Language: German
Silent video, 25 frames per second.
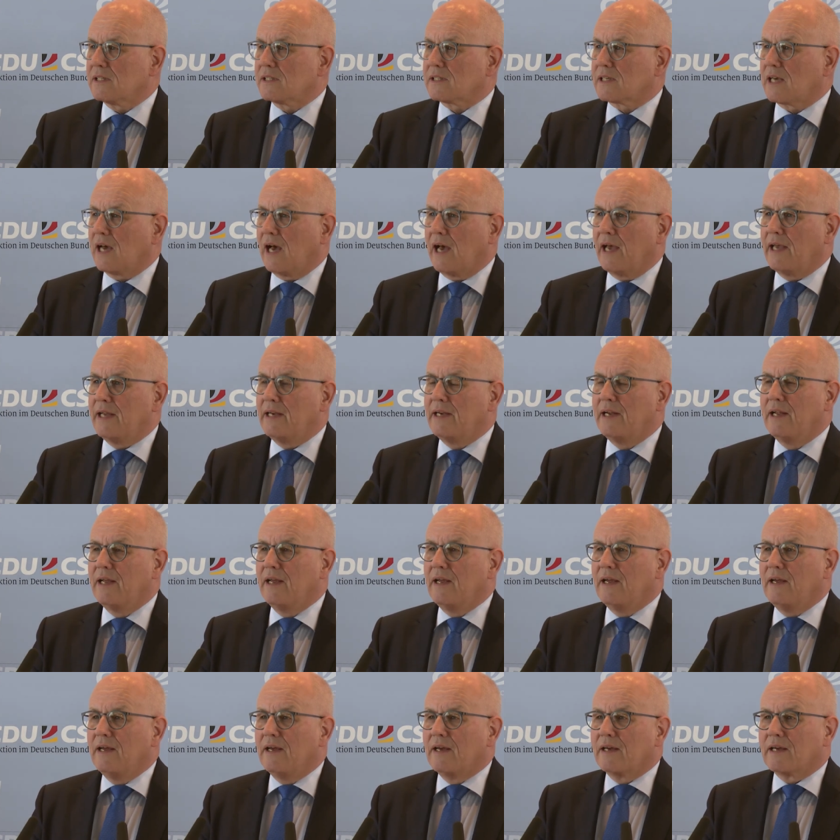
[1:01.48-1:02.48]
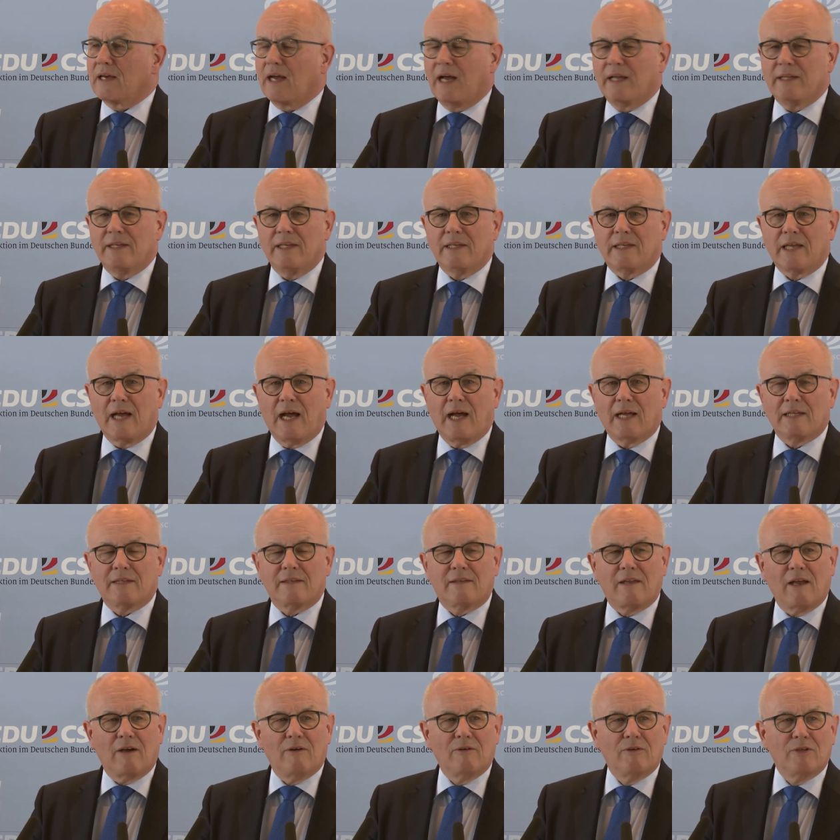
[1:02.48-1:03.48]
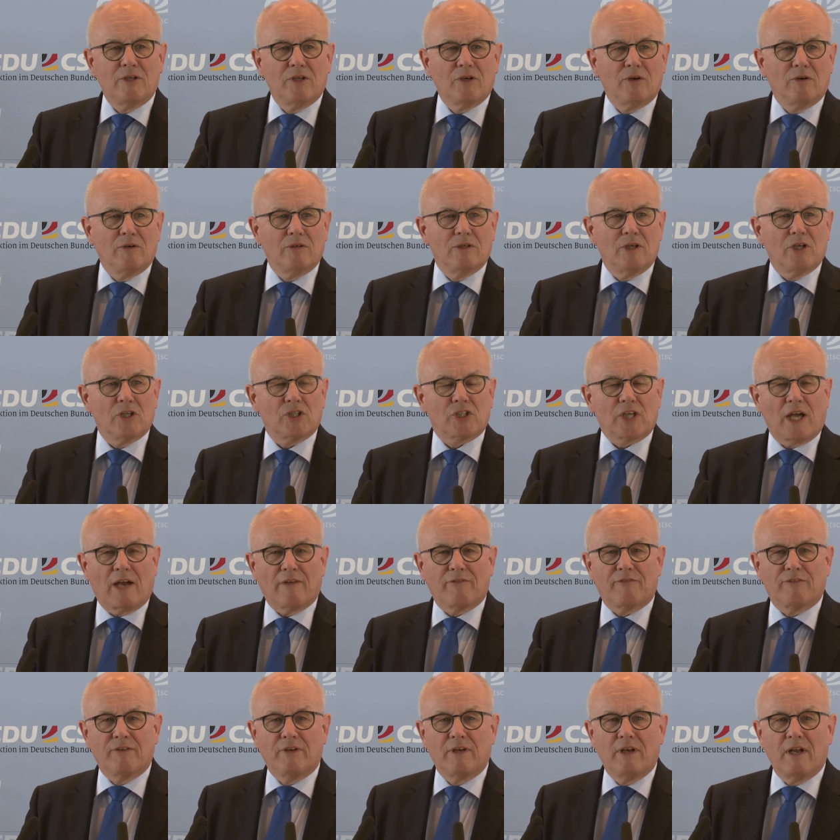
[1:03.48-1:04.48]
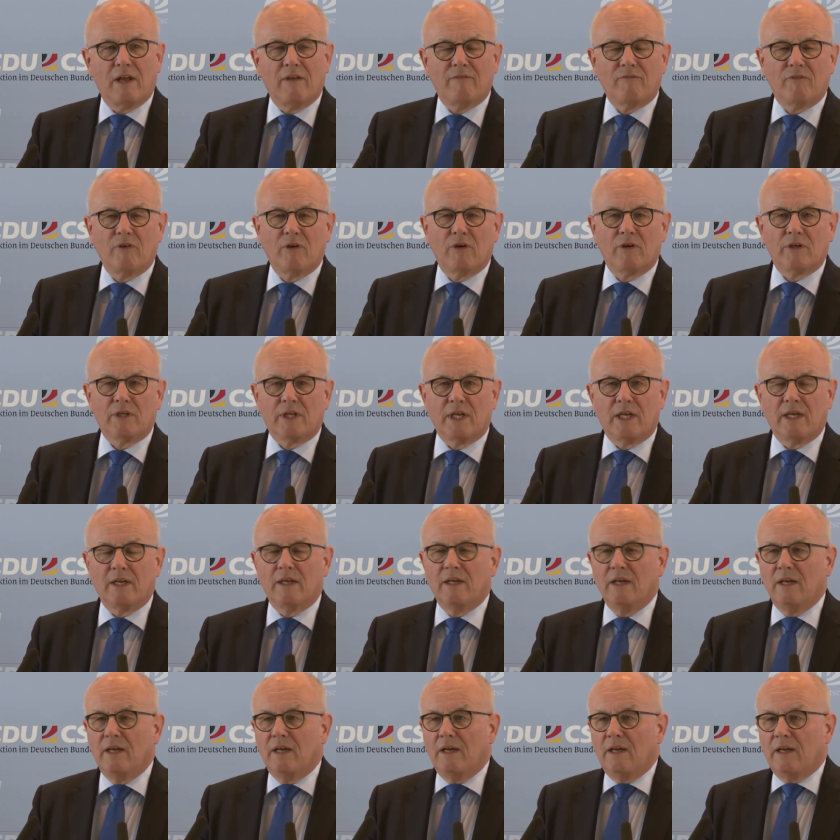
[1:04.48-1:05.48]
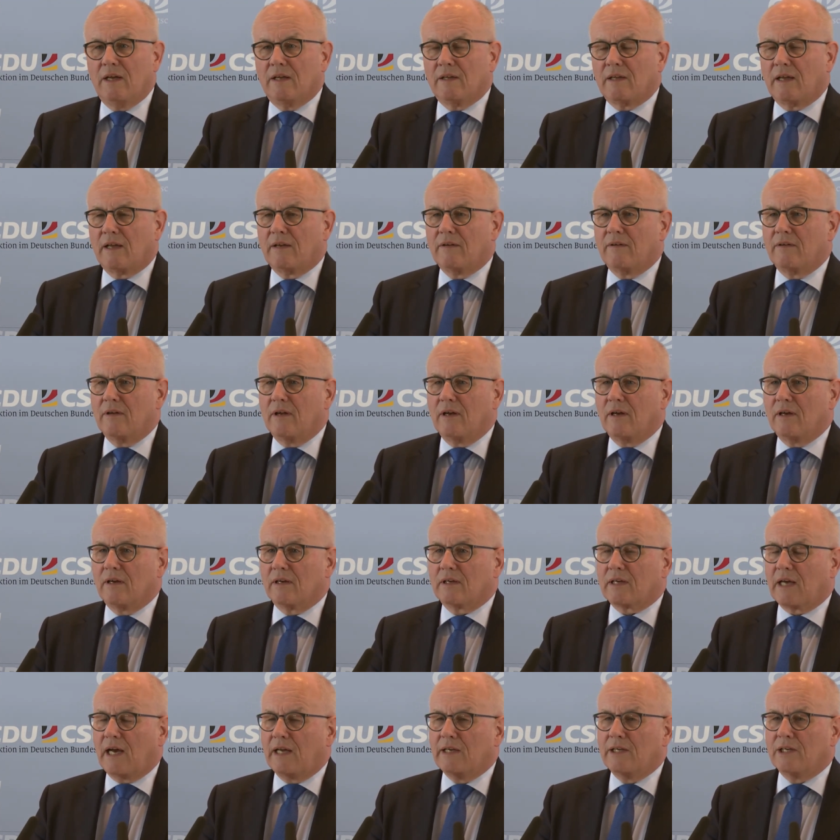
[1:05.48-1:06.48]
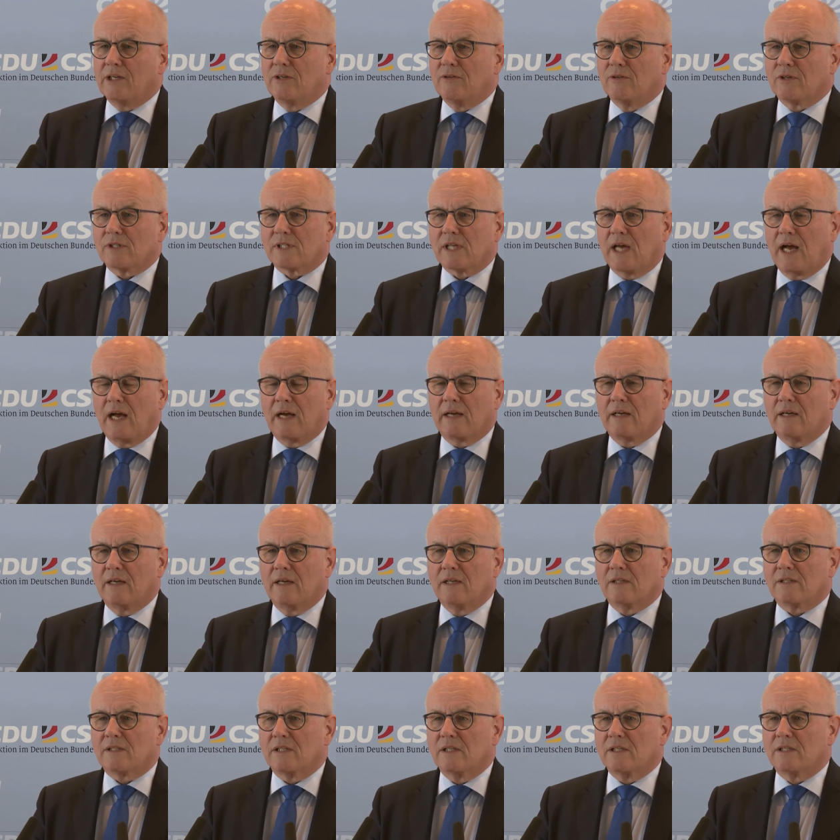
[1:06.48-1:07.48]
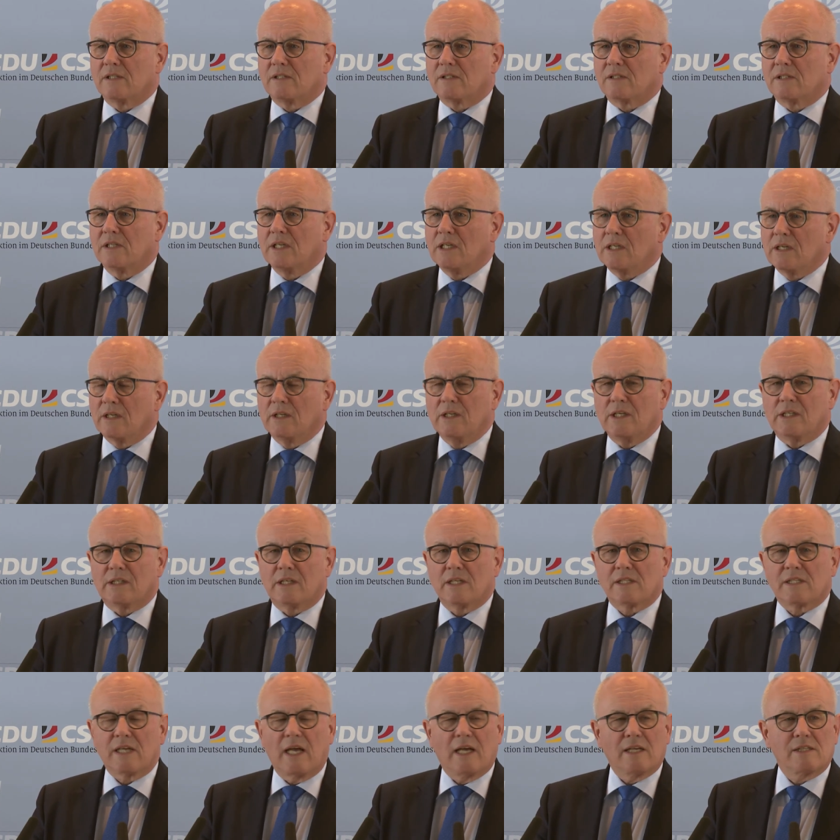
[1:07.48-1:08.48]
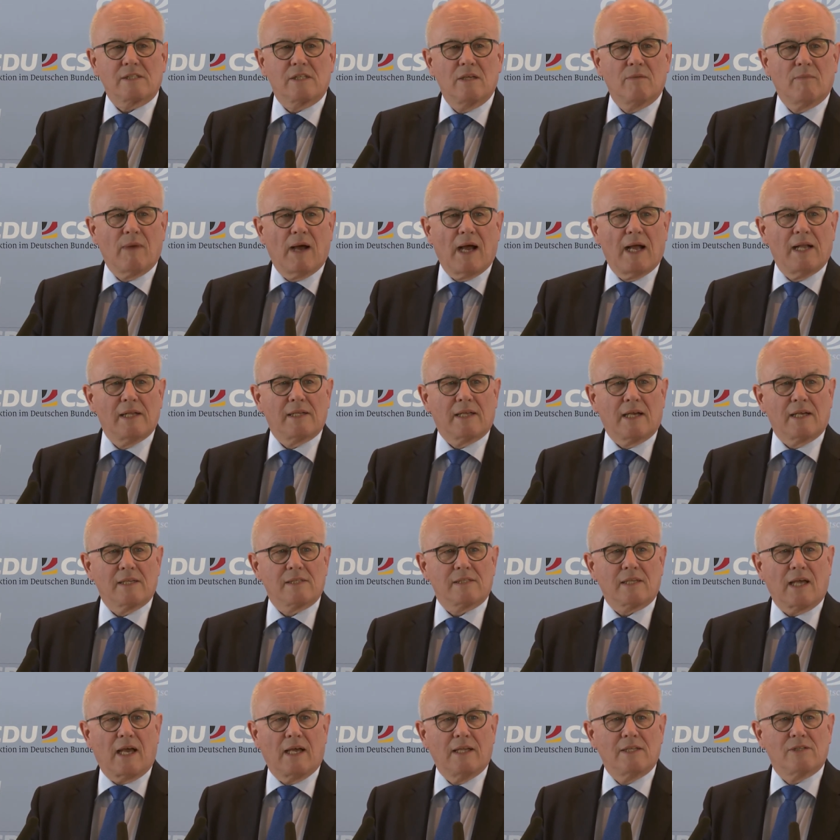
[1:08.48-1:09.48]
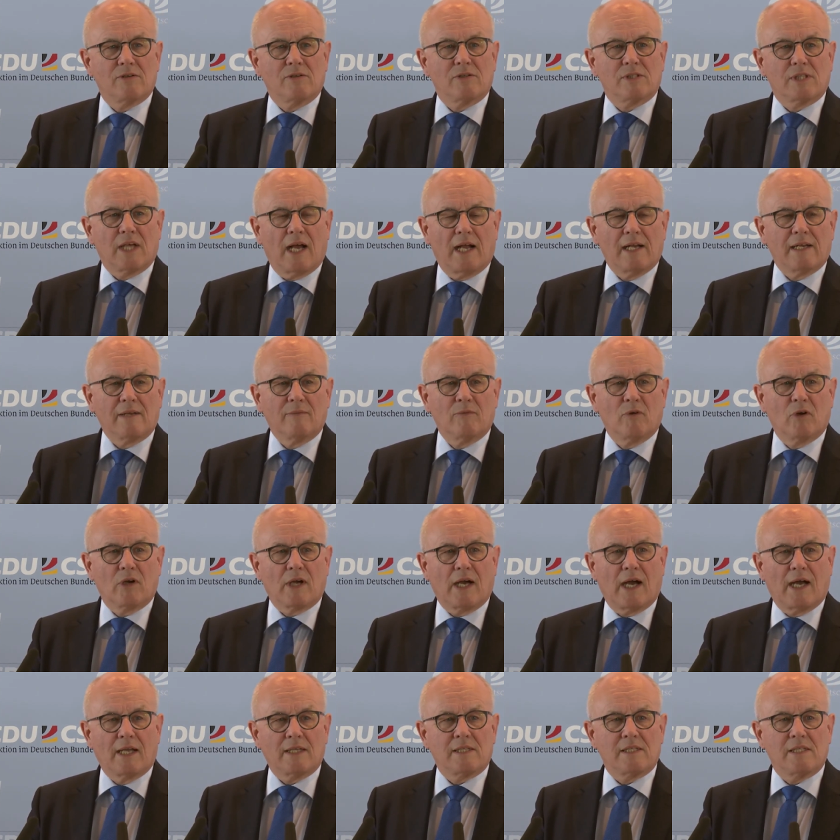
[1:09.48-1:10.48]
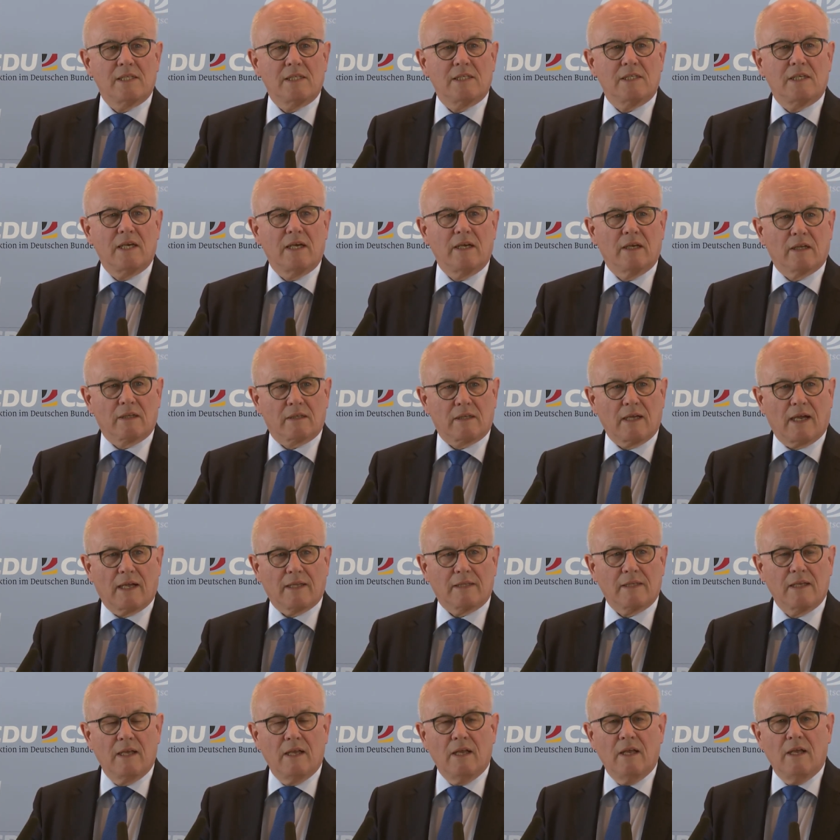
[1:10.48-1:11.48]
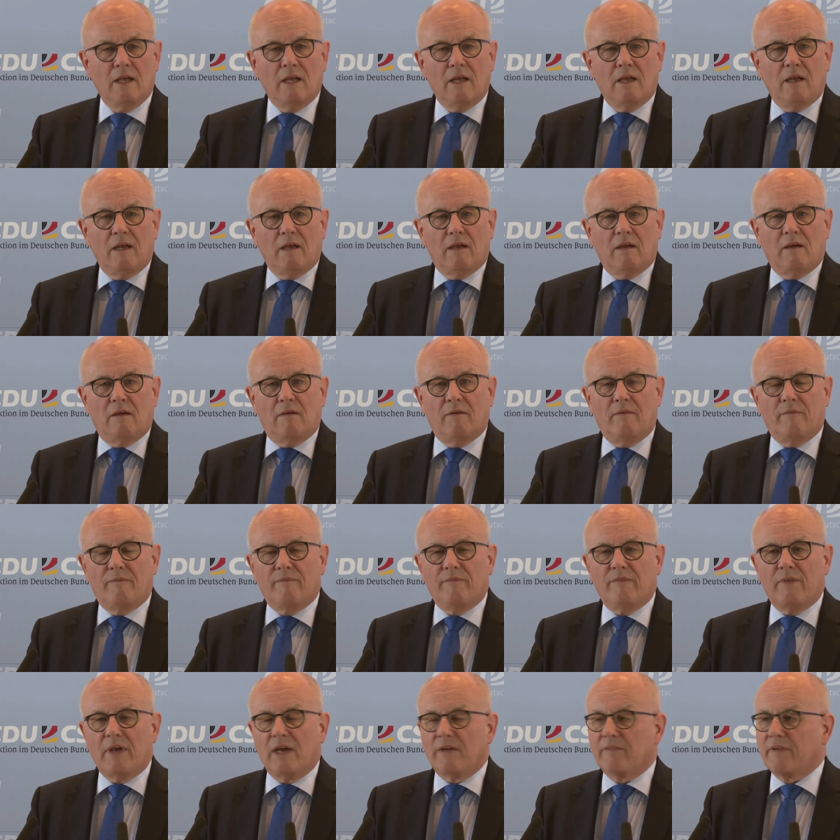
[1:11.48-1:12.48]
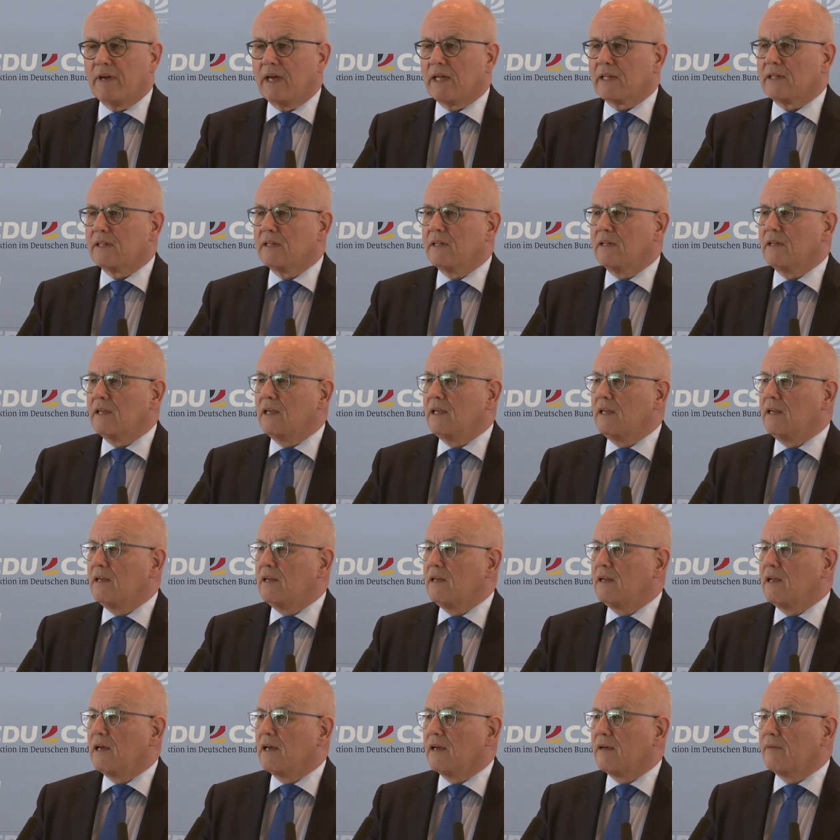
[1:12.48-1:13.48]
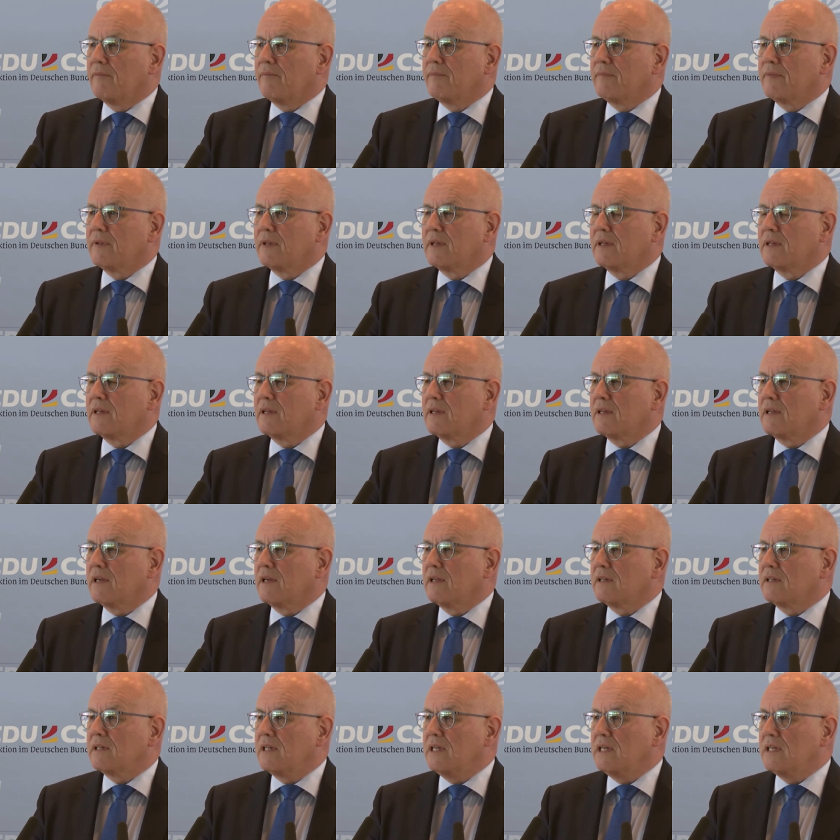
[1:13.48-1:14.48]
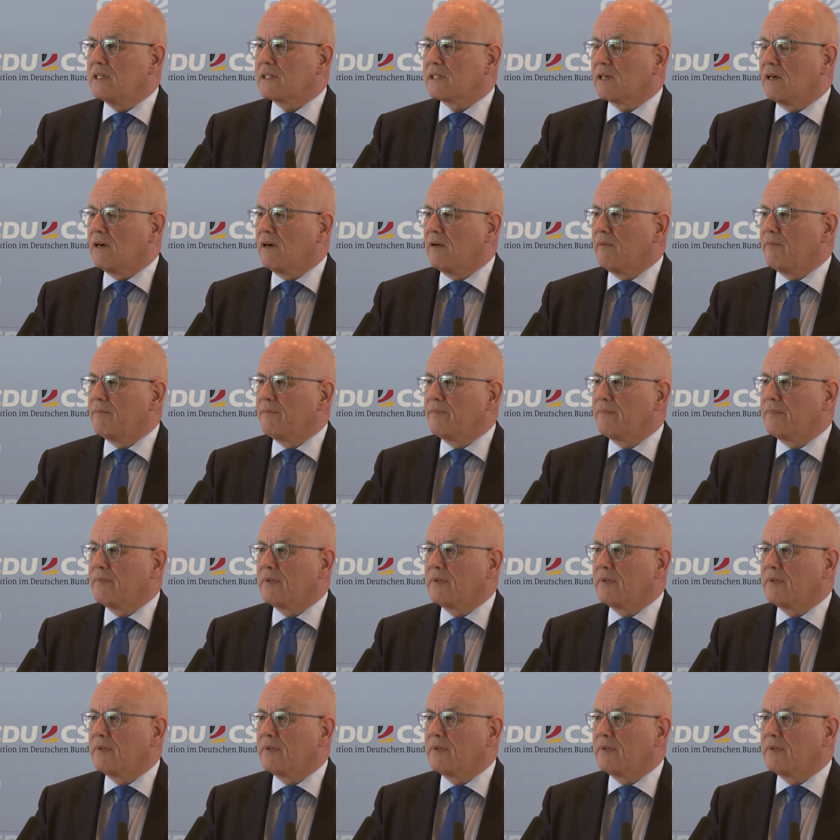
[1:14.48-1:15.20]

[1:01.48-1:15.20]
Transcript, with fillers: es kein Kandidat der Union schaffen würde, dann äh, kann ich nur sagen, es ist sicher nicht das erste Mal, dass ein Sozialdemokrat sich geirrt hat. Wir werden in ähm, dieser